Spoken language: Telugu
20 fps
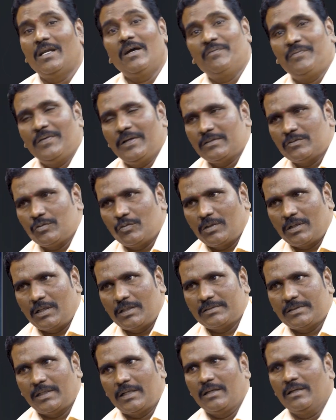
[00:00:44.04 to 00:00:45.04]
నా ఫేస్ కూడా
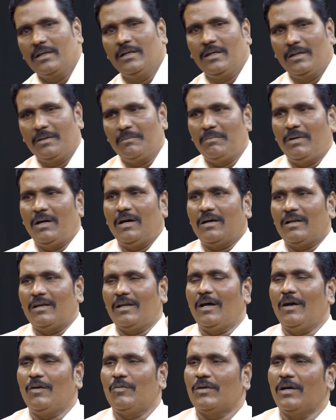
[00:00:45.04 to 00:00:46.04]
సరే బాగా
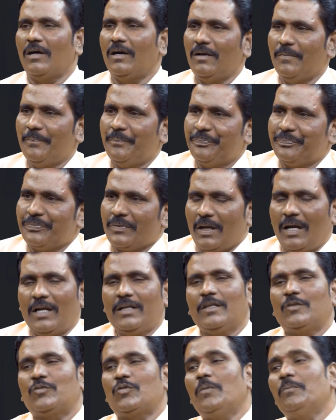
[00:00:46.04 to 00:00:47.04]
లావుగా
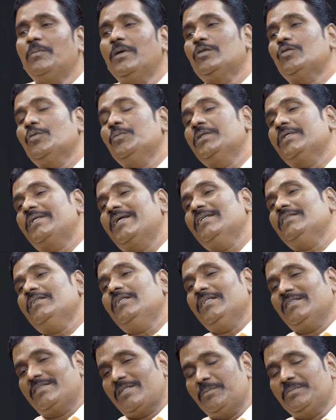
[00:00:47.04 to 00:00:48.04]
అంటే తొంభై తొమ్మిది
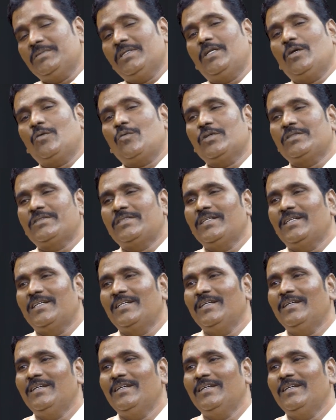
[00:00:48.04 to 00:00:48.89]
కేజీలు ఈ సబ్జెక్ట్లోకి వచ్చి